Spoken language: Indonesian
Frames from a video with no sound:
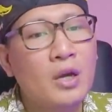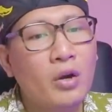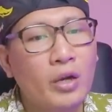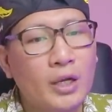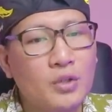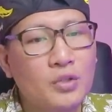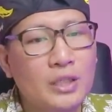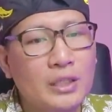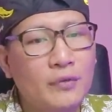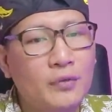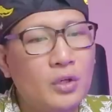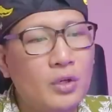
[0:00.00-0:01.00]
Oke, itu
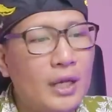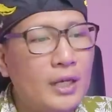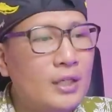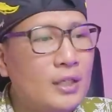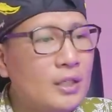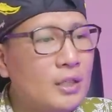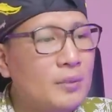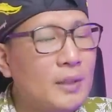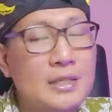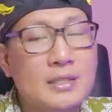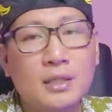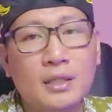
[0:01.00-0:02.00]
saja video kali ini. Terima
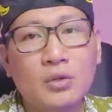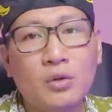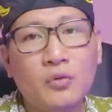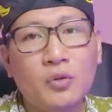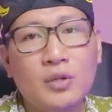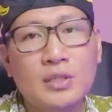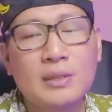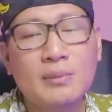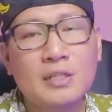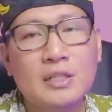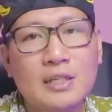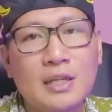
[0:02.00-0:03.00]
kasih sudah tengok video ini
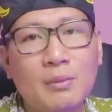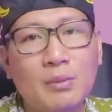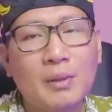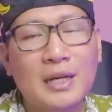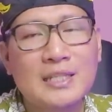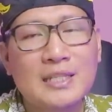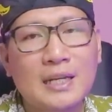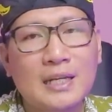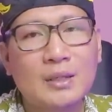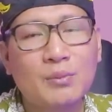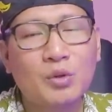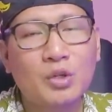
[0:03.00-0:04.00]
sampai selesai. Apabila ada Salah
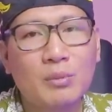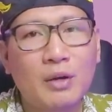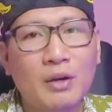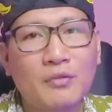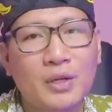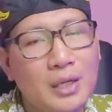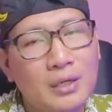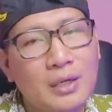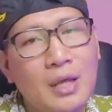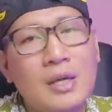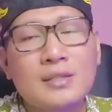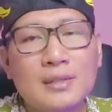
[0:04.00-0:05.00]
kata mohon dimaafkan.
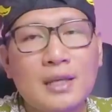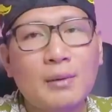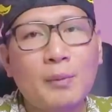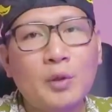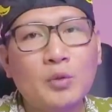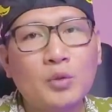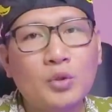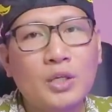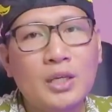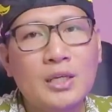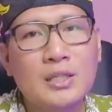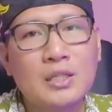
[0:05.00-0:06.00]
Saya Pepin
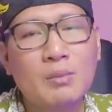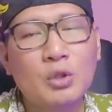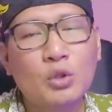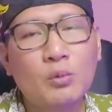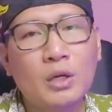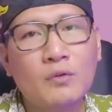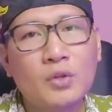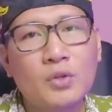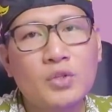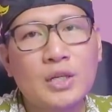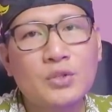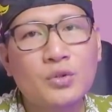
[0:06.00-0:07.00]
Ududri. Sampai jumpa di video
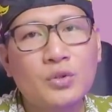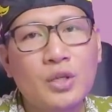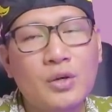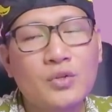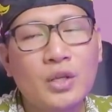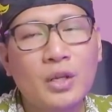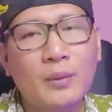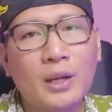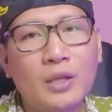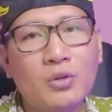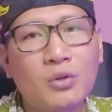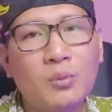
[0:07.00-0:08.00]
selanjutnya.
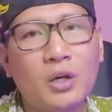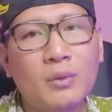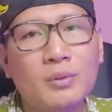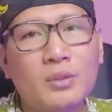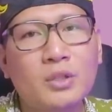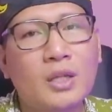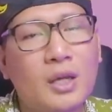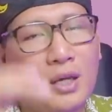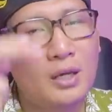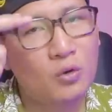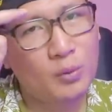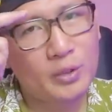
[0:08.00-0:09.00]
Wassalamualaikum
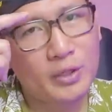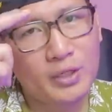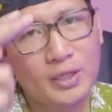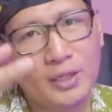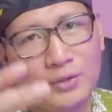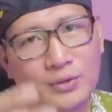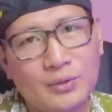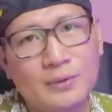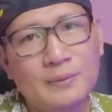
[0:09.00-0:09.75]
warahmatullahi wabarakatuh.